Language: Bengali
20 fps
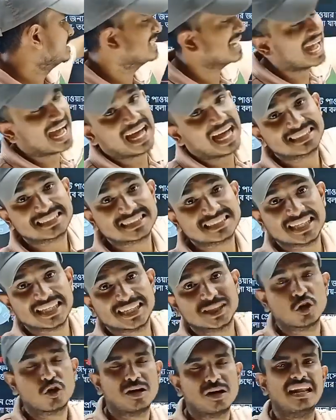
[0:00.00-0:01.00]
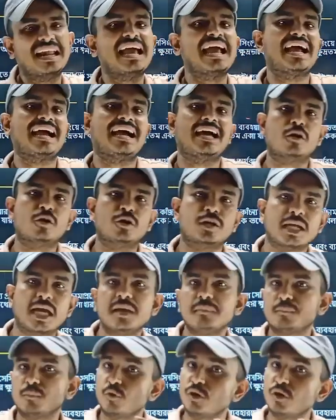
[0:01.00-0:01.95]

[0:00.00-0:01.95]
যে আজকে সকাল এগারোটায়